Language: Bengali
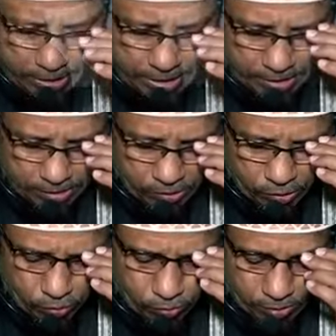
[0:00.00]
যে এক
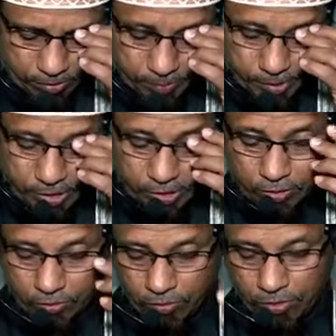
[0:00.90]
চোখ বিশিষ্ট
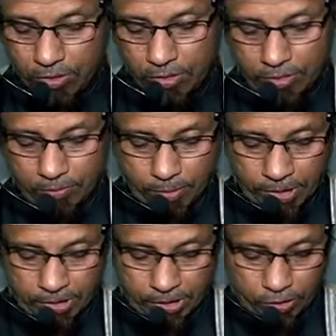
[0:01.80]

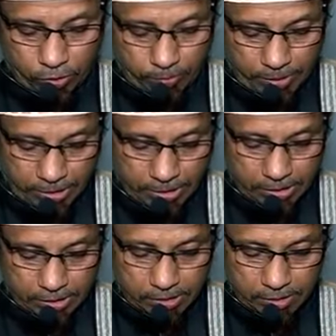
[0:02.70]
বাচ্চার ছবি দেখা
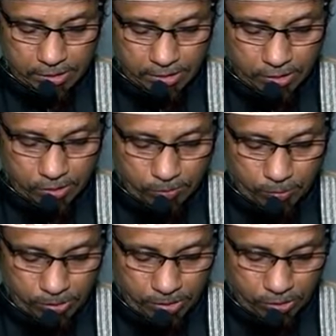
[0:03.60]
যাচ্ছে এটা
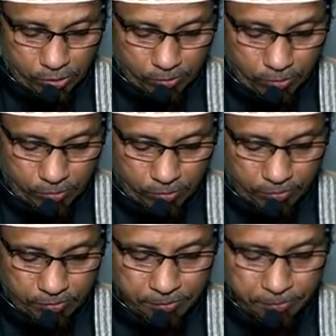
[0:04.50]
সম্পর্কে কিছু বলুন
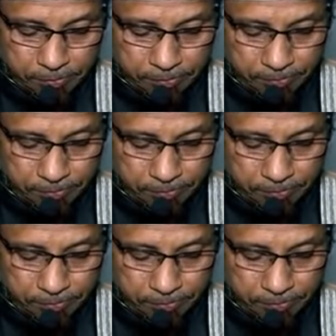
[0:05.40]
হ্যাঁ।